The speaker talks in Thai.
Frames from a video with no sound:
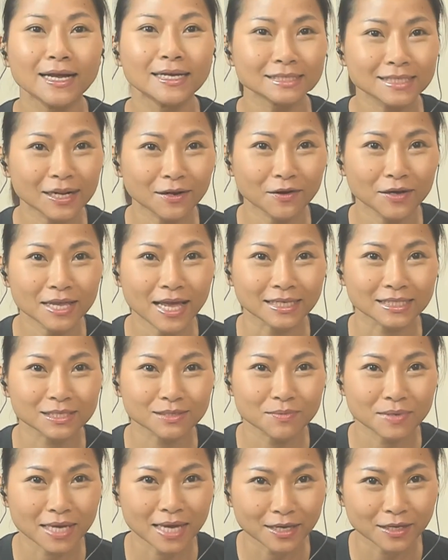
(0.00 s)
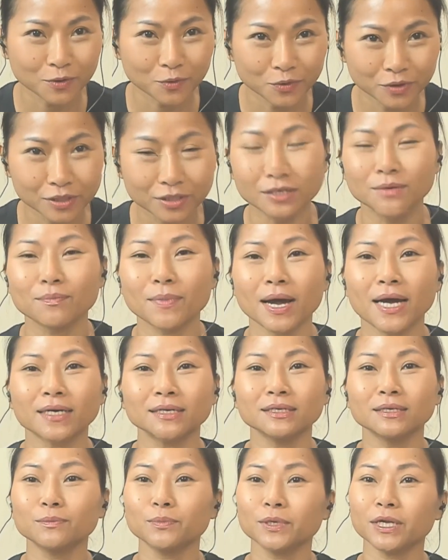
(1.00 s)
ฉันก็อยากจะมีอายุยืนมาก
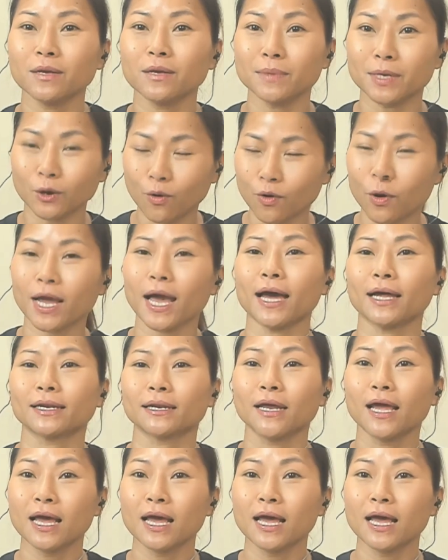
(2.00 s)
ขึ้น เพื่อได้โอกาส